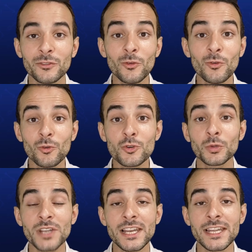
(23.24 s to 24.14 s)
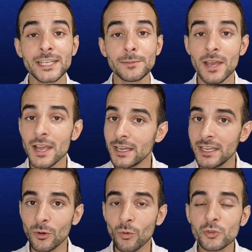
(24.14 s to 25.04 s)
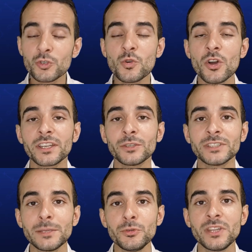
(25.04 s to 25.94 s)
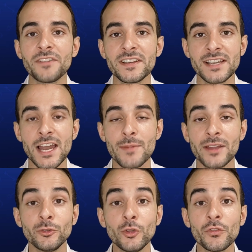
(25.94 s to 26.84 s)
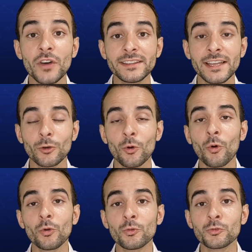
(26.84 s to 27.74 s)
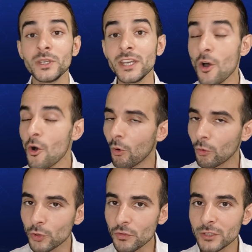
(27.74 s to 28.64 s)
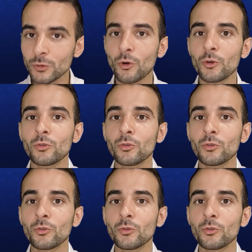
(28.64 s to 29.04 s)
selon le journal de L'équipe. Les 11 joueurs qui ont débuté face à l'Allemagne devraient être reconduits. On devrait donc